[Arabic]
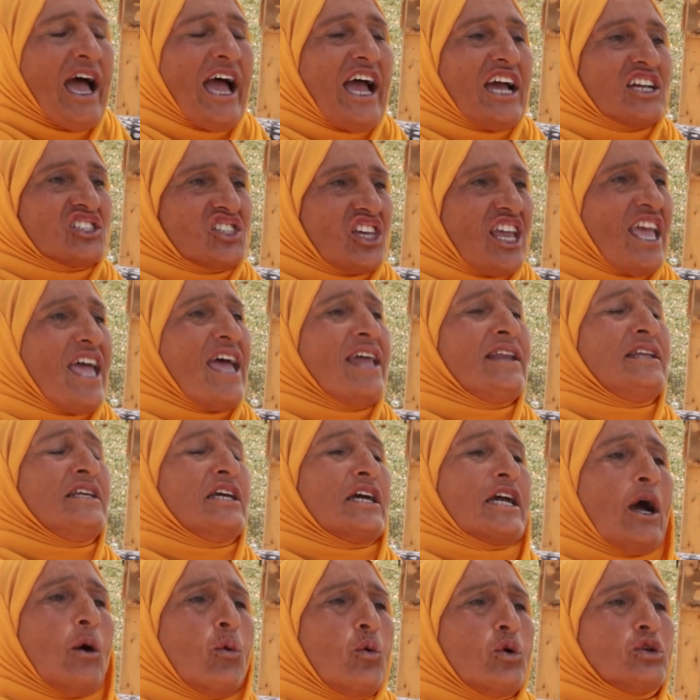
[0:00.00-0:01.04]
عشان
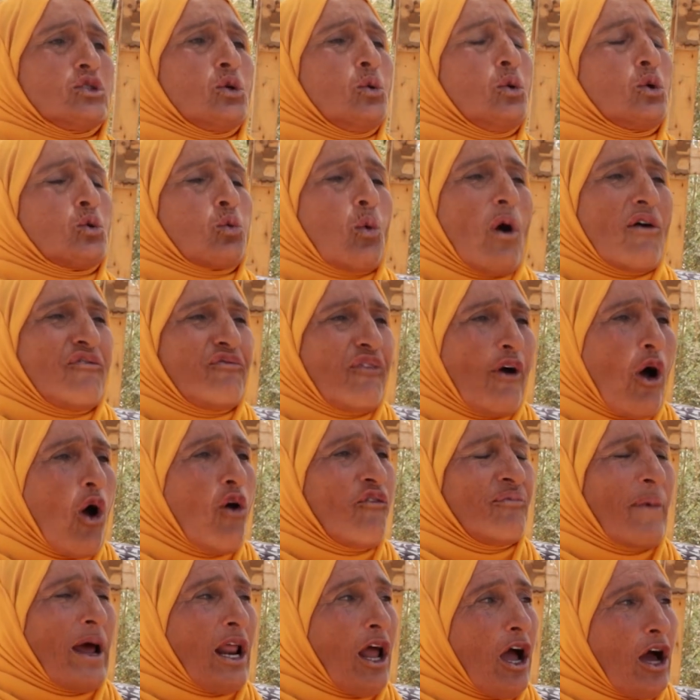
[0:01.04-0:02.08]
يتجوزوا ويتوفقوا
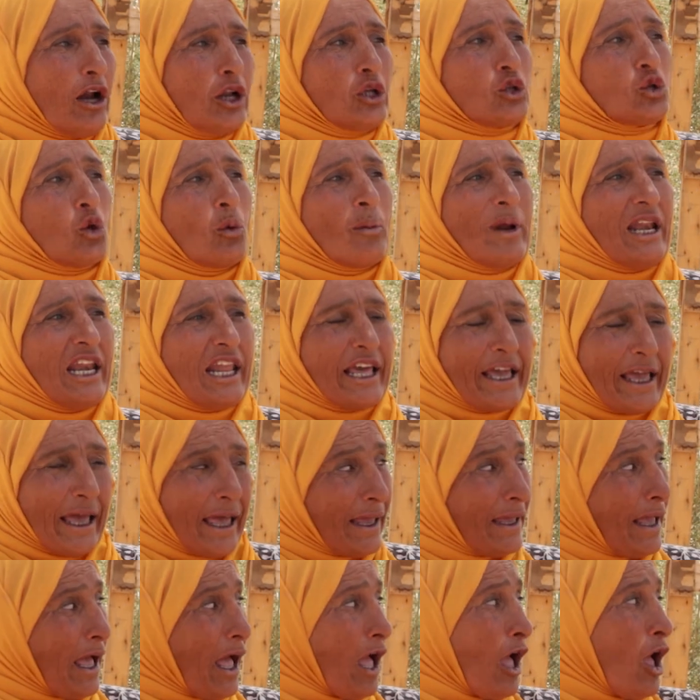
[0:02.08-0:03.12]
في مرحلتهم اللي
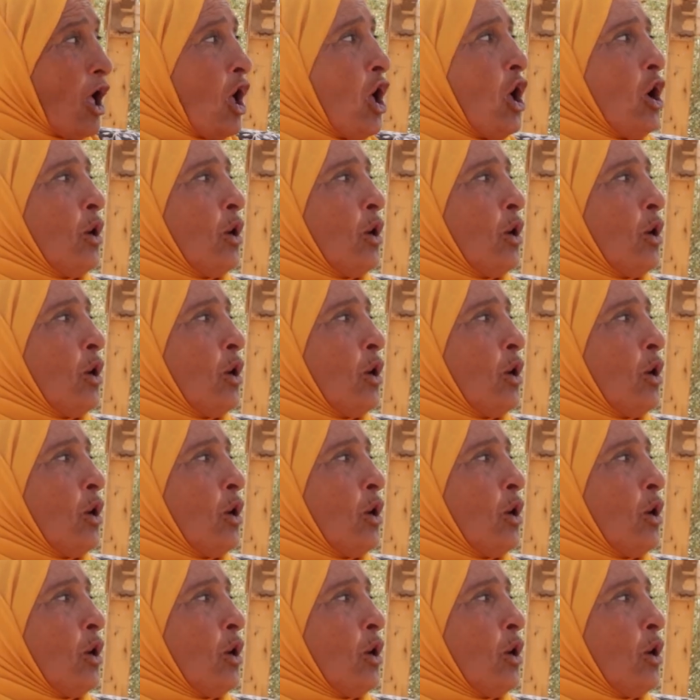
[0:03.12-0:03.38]
جايه